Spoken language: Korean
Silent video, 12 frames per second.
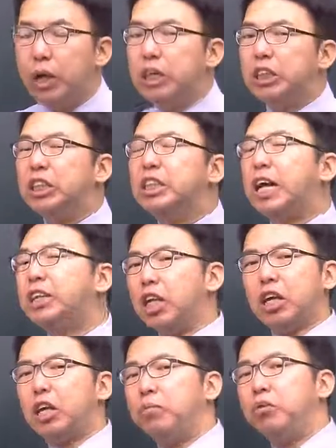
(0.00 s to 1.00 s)

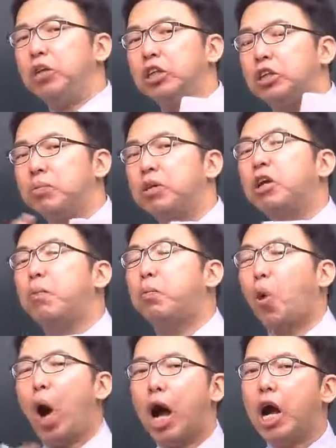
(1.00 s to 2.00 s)
쓰잘데기 없는 게 있으면 그게
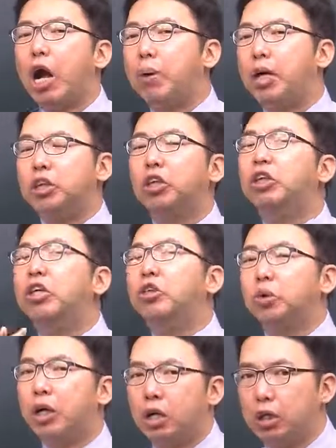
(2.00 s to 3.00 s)
과감하게 쳐낼 줄
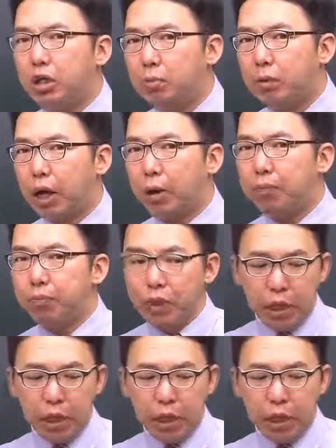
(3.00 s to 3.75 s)
알아야 됩니다.